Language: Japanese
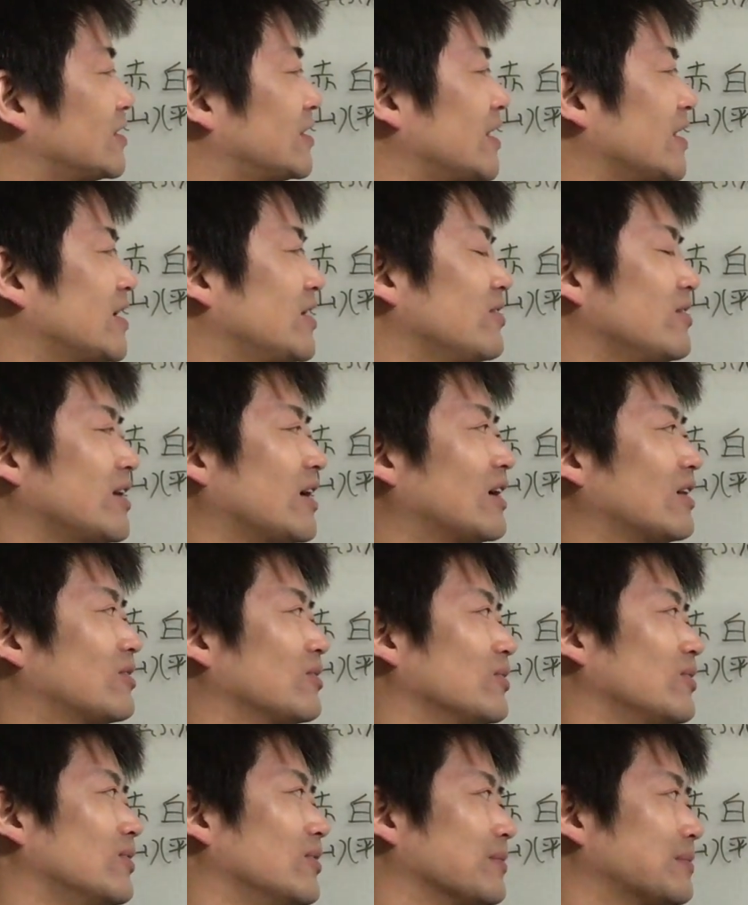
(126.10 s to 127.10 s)
できるだけ
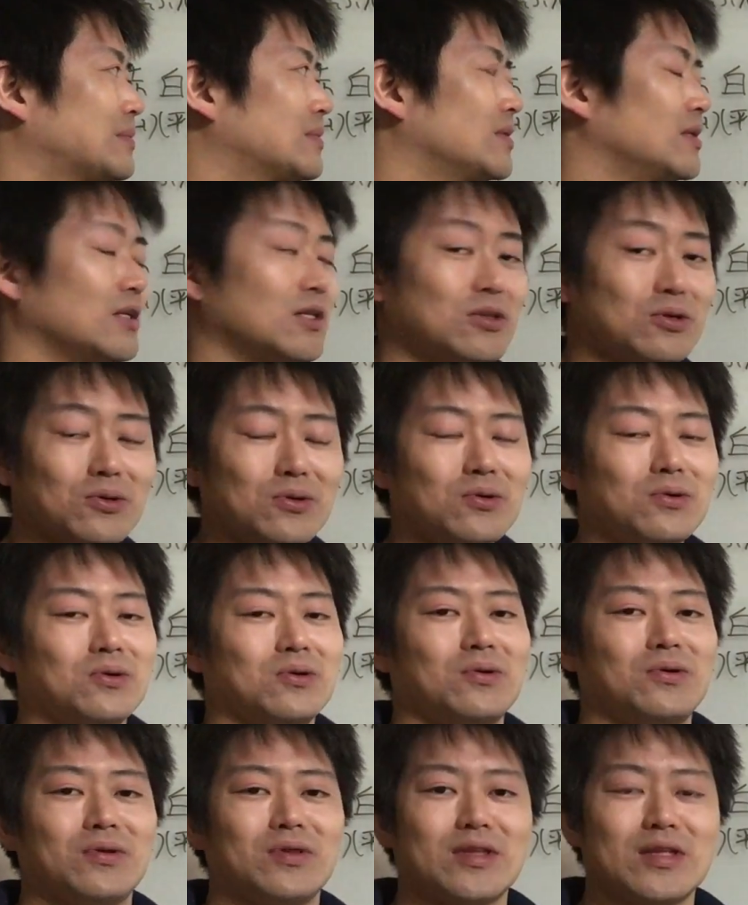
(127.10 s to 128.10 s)
その人
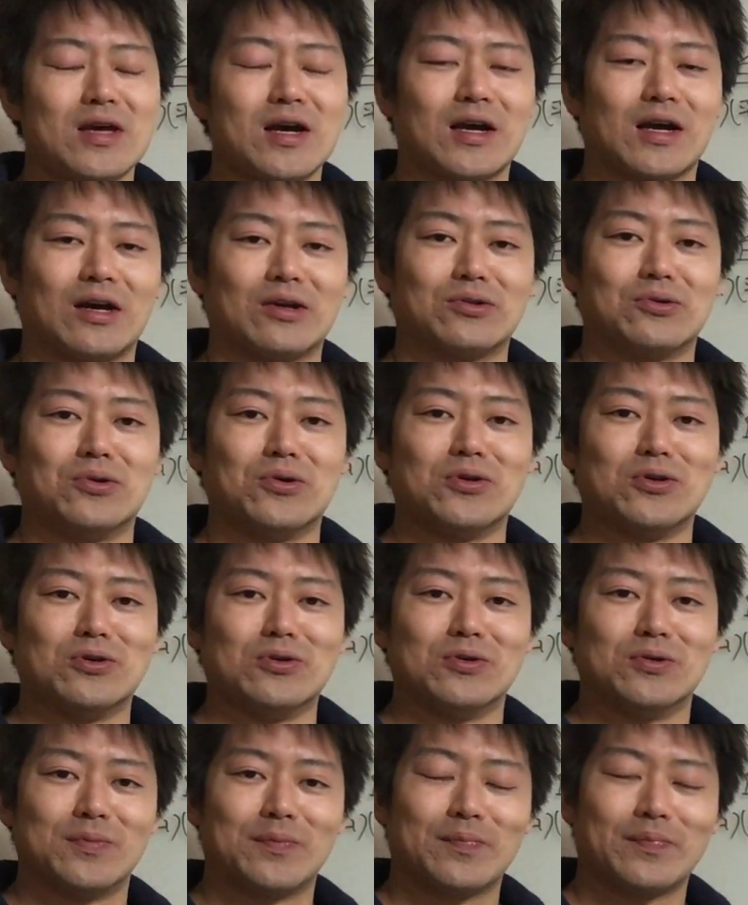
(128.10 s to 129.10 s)
をなんかそう
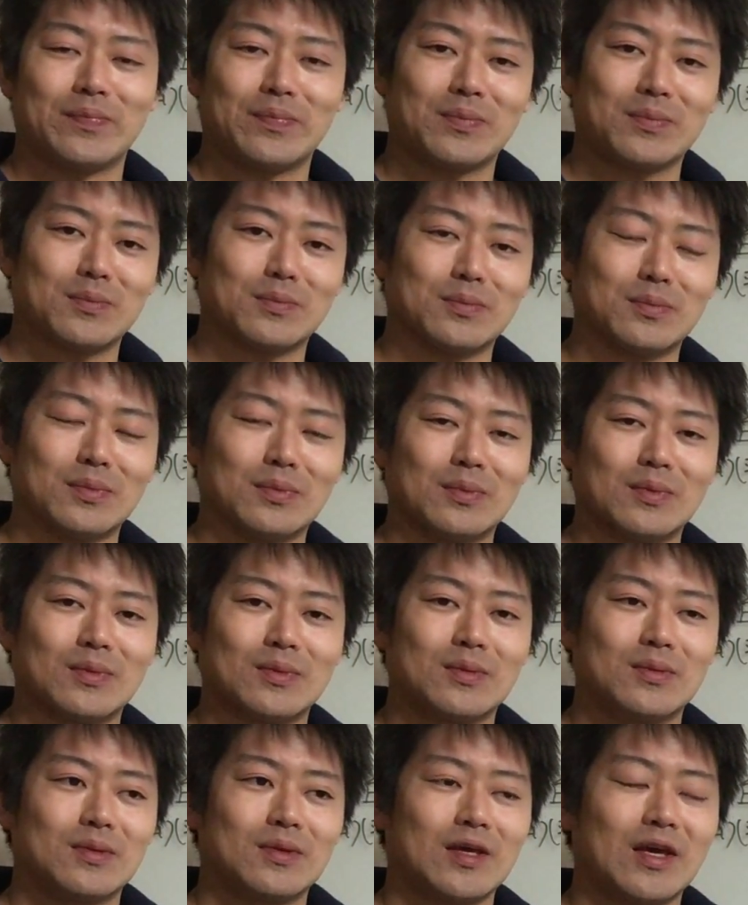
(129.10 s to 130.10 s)
いう、うん、
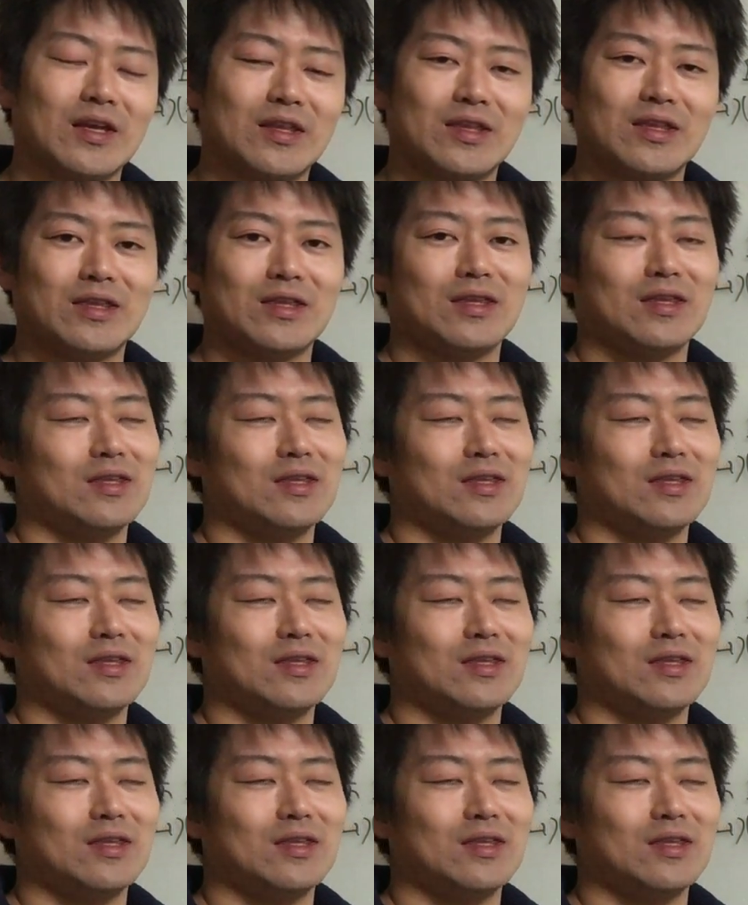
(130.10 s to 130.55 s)
て